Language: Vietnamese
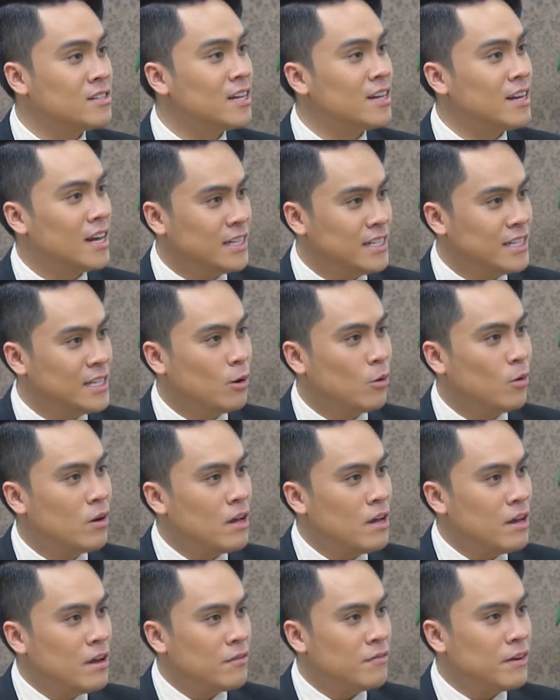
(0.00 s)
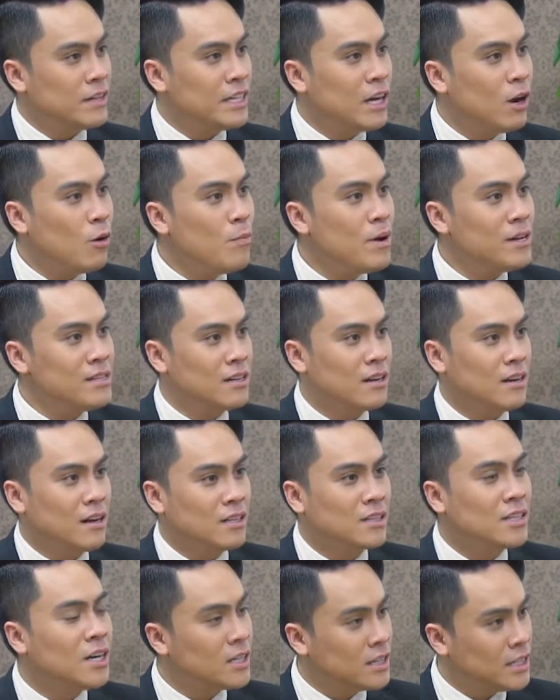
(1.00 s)
rất là nhiều. Vậy thì không biết rằng
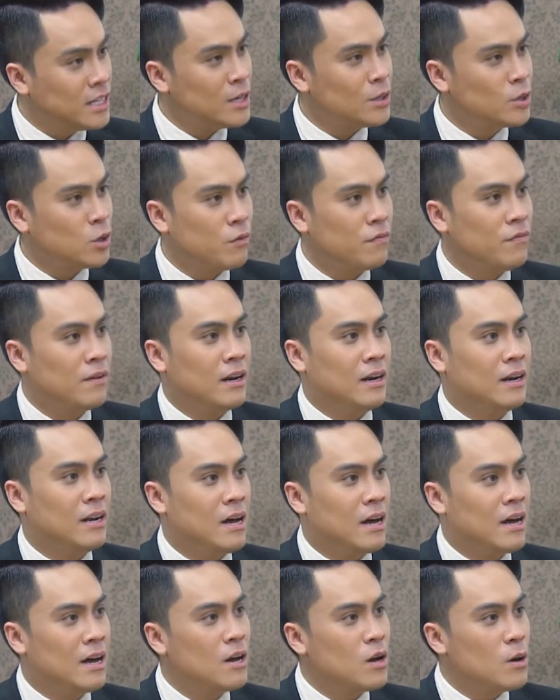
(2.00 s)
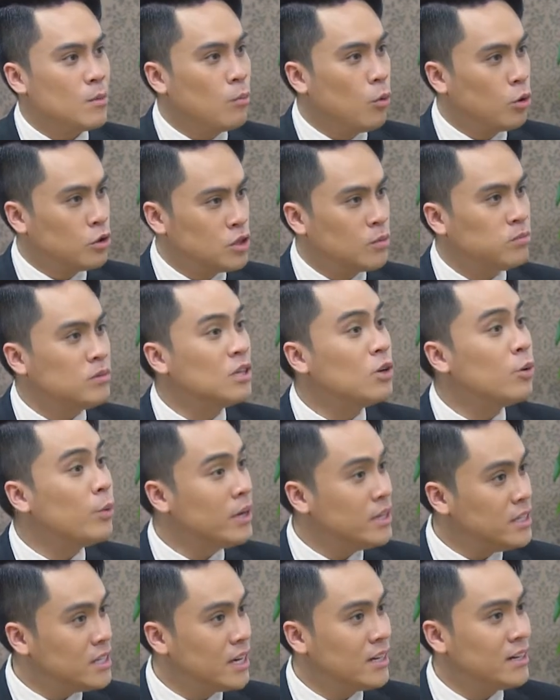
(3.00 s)
là thời tiết có phải là một trong những
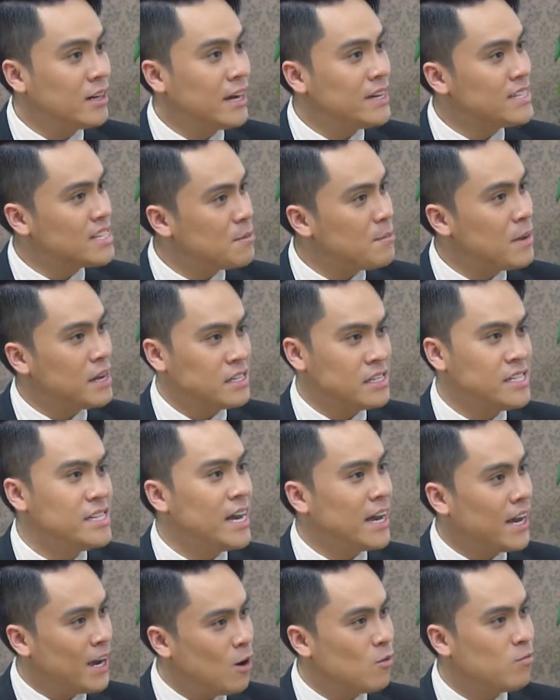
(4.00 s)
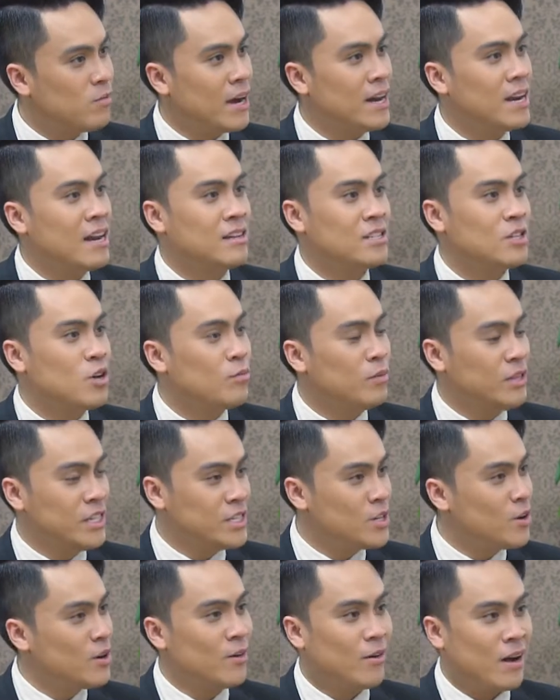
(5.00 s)
nguyên nhân gây ra bệnh trĩ hay không hay là do một lý
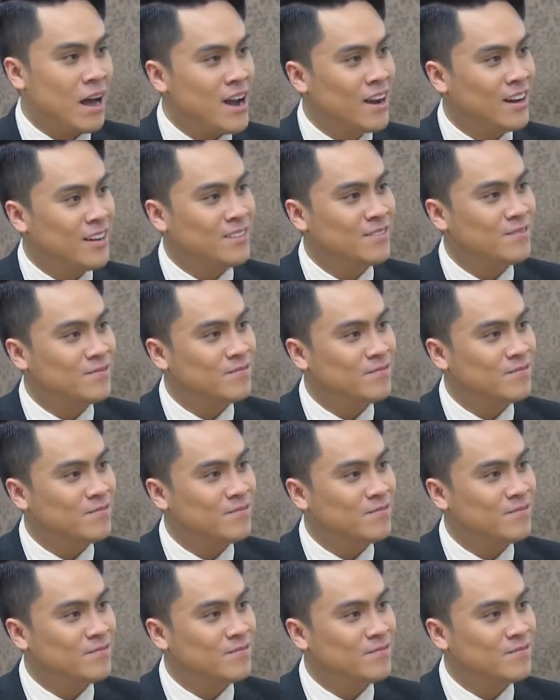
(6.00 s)
do nào khác ạ?